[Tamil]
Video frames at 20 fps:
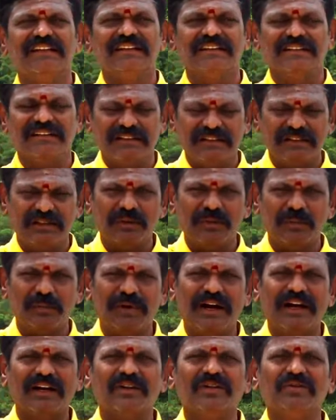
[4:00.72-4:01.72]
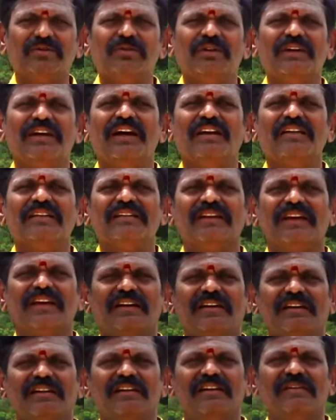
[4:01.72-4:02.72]
நடக்குது பார்க்குறதுக்கு கூட யாரும்
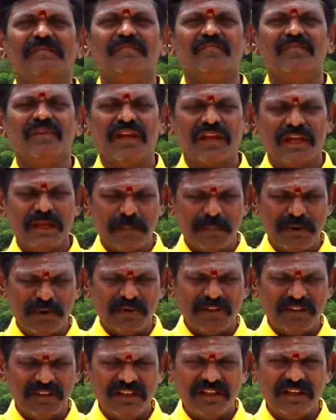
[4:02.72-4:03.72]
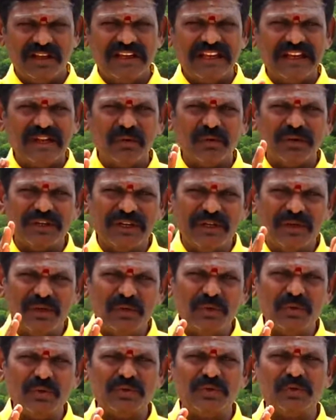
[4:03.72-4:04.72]
தயாராக இல்லை இப்படி வந்து எல்லாம் ஒரு
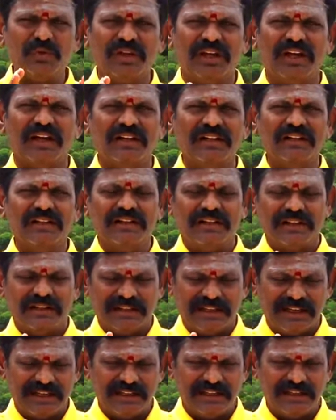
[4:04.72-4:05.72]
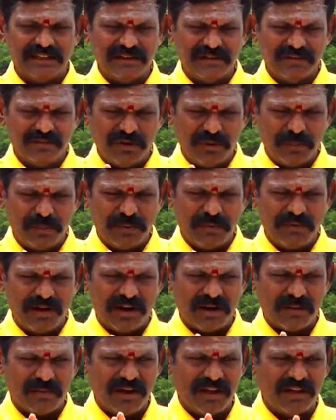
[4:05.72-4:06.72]
இண்டிவிஜுவலாக தனக்கு
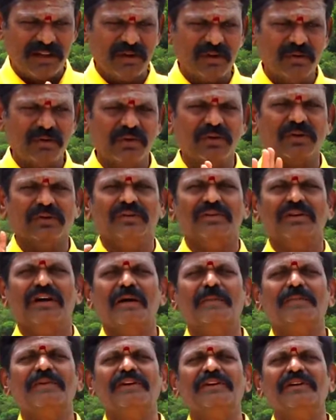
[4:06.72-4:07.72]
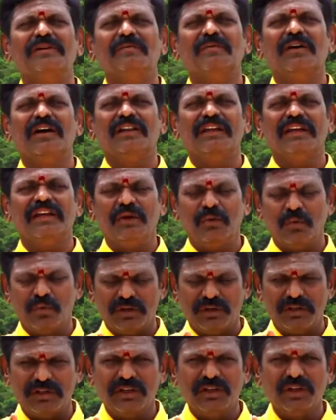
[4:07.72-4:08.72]
விருப்பமான மாதிரி இருக்கணும் அப்படிங்கிற மாதிரி
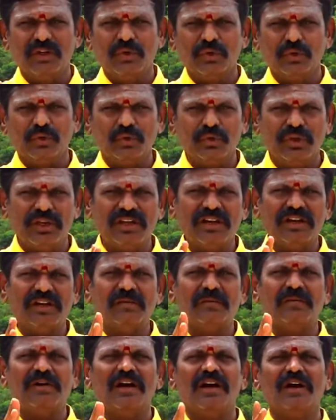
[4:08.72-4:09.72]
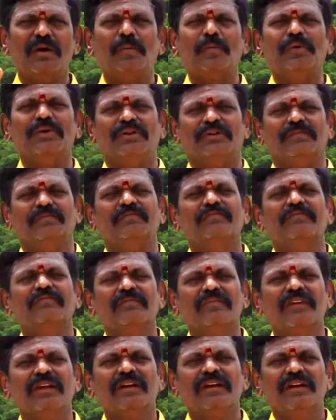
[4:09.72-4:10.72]
ஒரு சுயநலமாக போயிட்டோம்
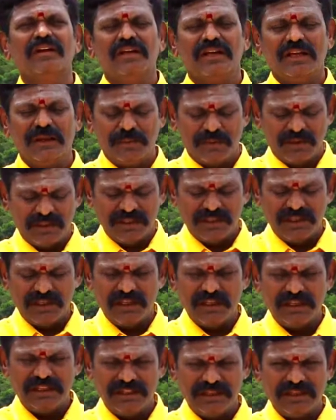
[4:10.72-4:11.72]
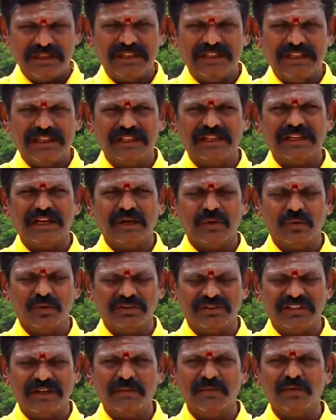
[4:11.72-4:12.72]
இப்போ வந்து இது இது எதுக்காக ஒரு
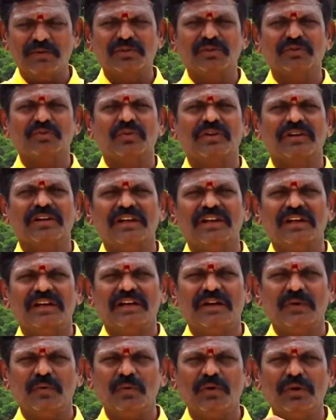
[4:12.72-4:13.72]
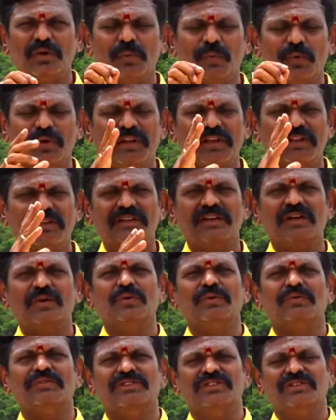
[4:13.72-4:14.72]
சம்பவத்தை சொல்கிறேன்னா உங்களுக்கு புரியறதுக்காக
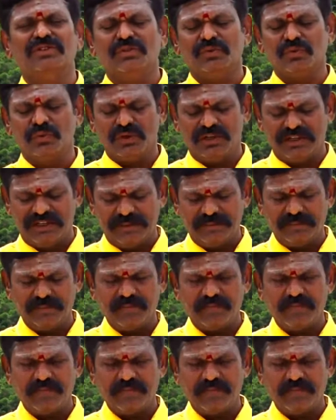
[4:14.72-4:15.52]
ஒரு விஷயத்த சொல்கிறேன்